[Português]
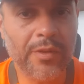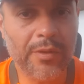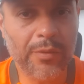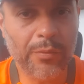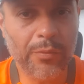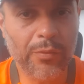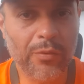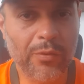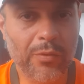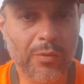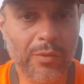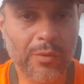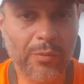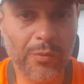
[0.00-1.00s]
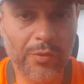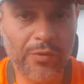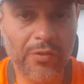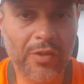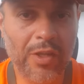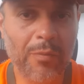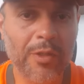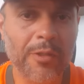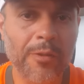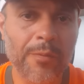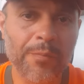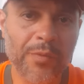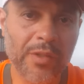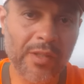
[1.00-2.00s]
o, o time,
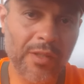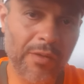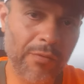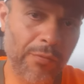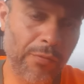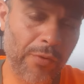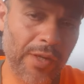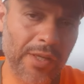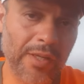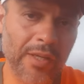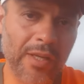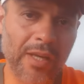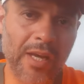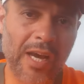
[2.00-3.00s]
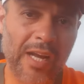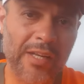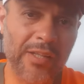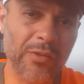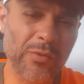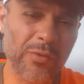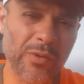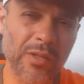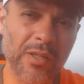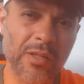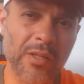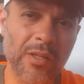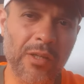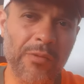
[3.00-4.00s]
que foi ali no
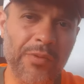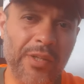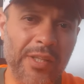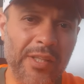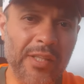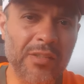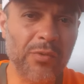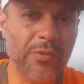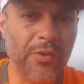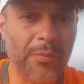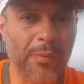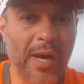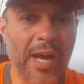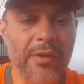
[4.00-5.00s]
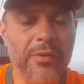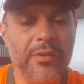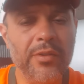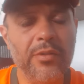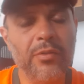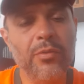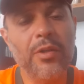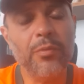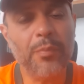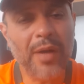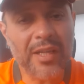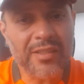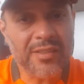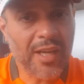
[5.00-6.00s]
início de maio do ano
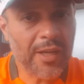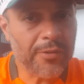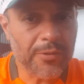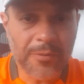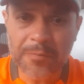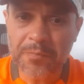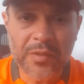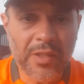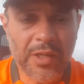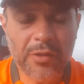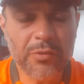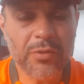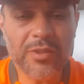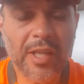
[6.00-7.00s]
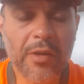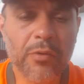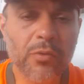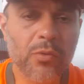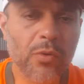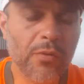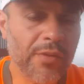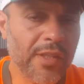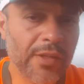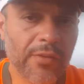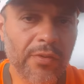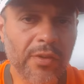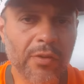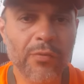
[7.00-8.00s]
passado, eu não tenho
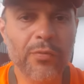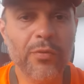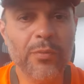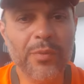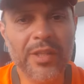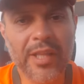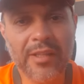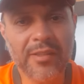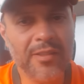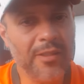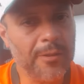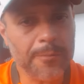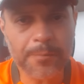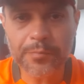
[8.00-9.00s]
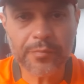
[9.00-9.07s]
dúvidas que o Fluminense